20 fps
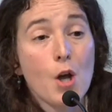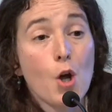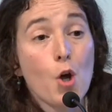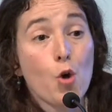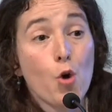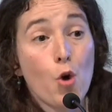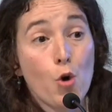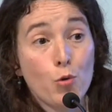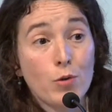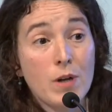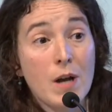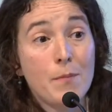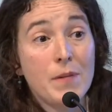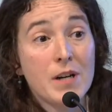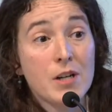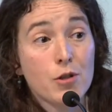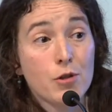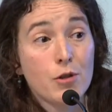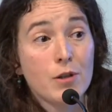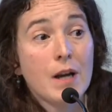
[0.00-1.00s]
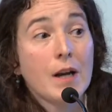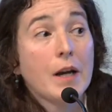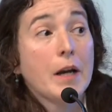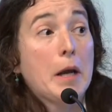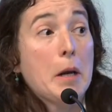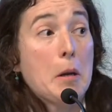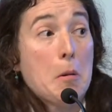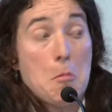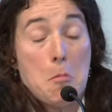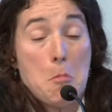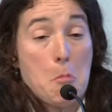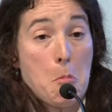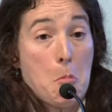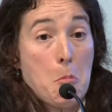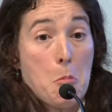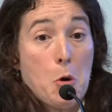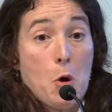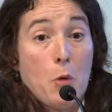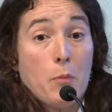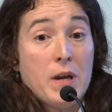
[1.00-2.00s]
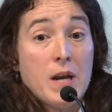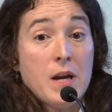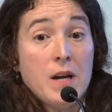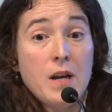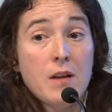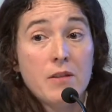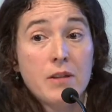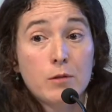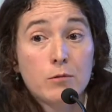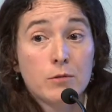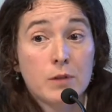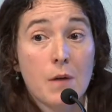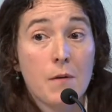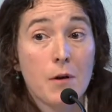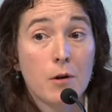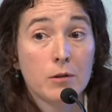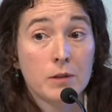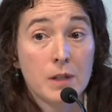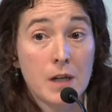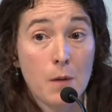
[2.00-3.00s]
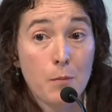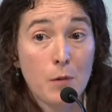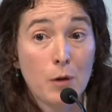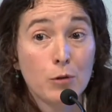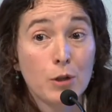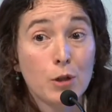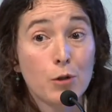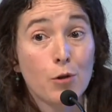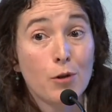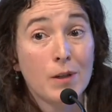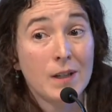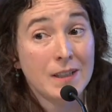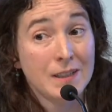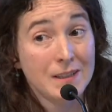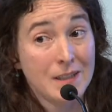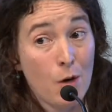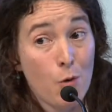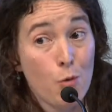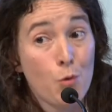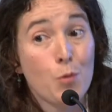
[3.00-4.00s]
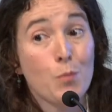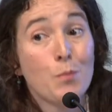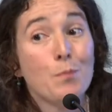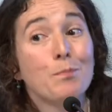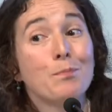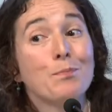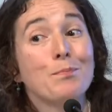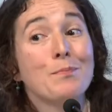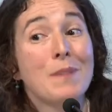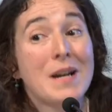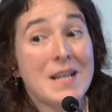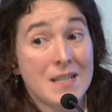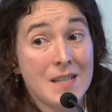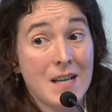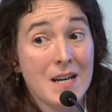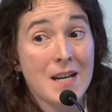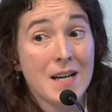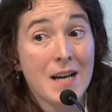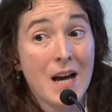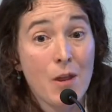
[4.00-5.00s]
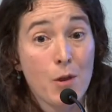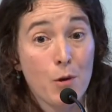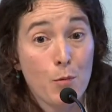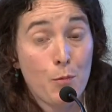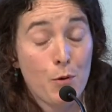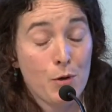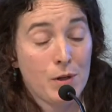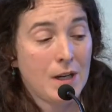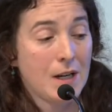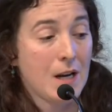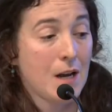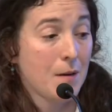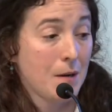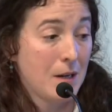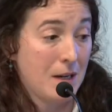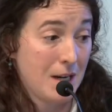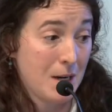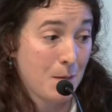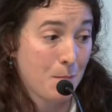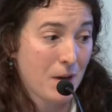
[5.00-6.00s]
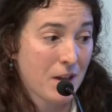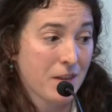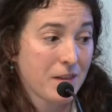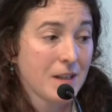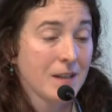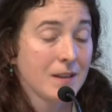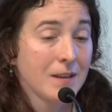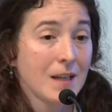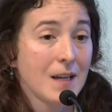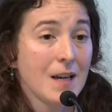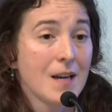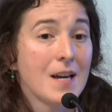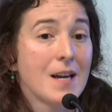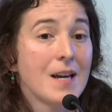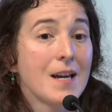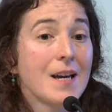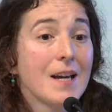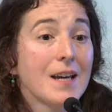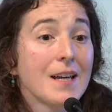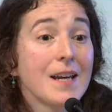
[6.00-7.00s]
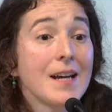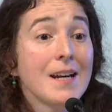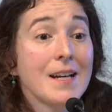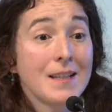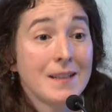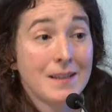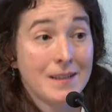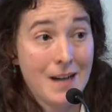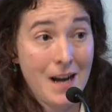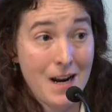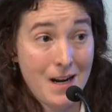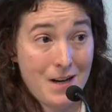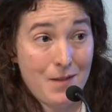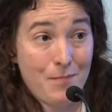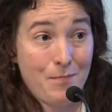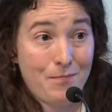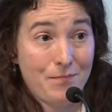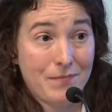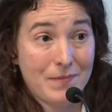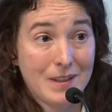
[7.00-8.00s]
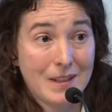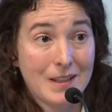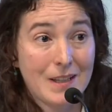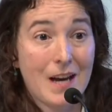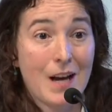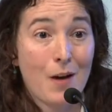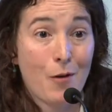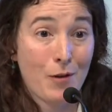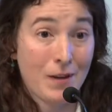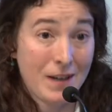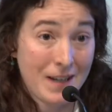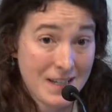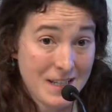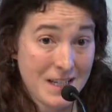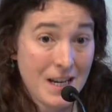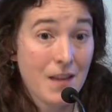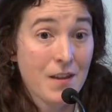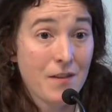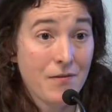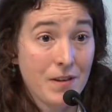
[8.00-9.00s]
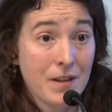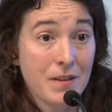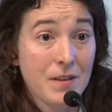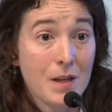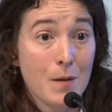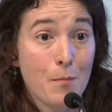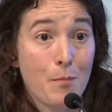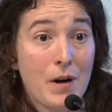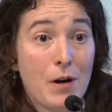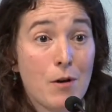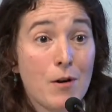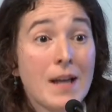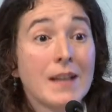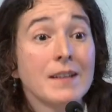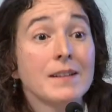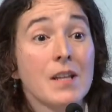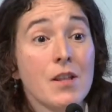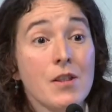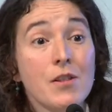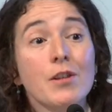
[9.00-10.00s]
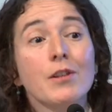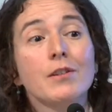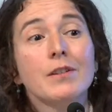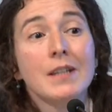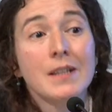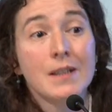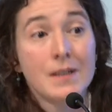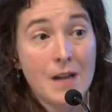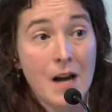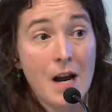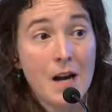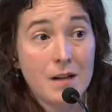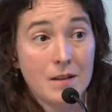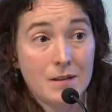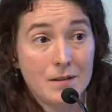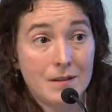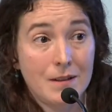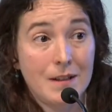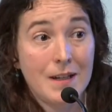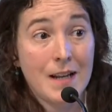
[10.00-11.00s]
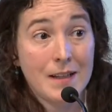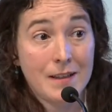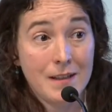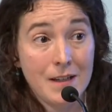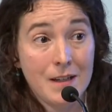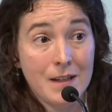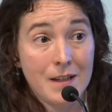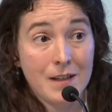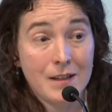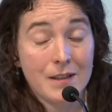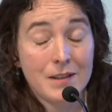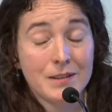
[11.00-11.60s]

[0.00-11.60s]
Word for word: con una persona que no viene a hacer un trabajo terapéutico es aún más delicado porque el paciente quiere entrar, aunque sea difícil, pero la intención de entrar la tiene.